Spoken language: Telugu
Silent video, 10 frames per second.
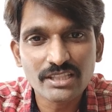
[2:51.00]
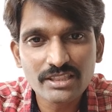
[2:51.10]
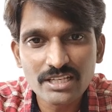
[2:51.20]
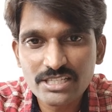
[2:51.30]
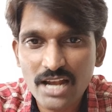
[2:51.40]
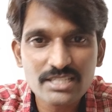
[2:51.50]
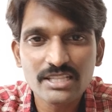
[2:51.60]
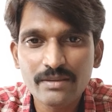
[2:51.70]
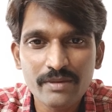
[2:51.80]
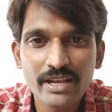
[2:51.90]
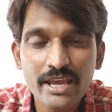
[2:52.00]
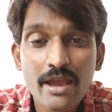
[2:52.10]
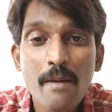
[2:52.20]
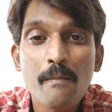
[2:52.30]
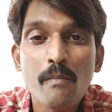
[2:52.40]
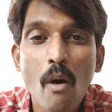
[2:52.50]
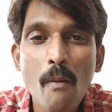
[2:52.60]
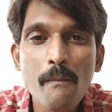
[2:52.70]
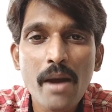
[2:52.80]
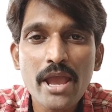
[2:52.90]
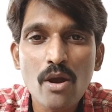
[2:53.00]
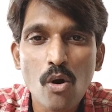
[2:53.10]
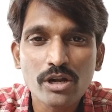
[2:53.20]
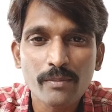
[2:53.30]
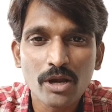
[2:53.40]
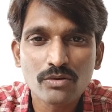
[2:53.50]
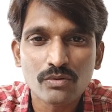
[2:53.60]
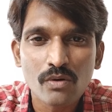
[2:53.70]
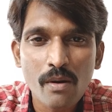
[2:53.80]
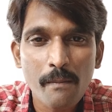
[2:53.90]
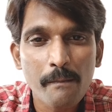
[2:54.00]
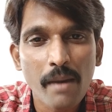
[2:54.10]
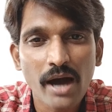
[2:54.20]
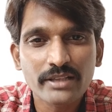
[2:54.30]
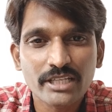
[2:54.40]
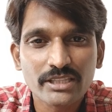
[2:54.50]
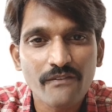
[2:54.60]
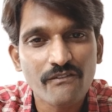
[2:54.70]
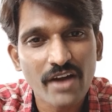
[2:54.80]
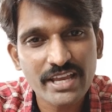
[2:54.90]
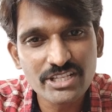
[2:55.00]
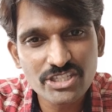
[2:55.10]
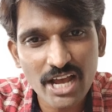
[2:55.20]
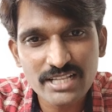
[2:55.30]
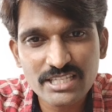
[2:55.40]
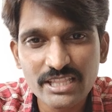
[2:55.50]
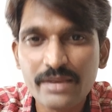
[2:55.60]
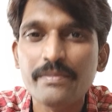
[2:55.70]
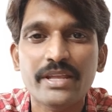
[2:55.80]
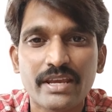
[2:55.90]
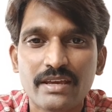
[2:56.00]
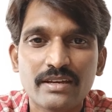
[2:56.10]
చింతించాల్సింది మీరే ముంబై ఓటములకు బాధ్యత వహించాల్సింది మీరే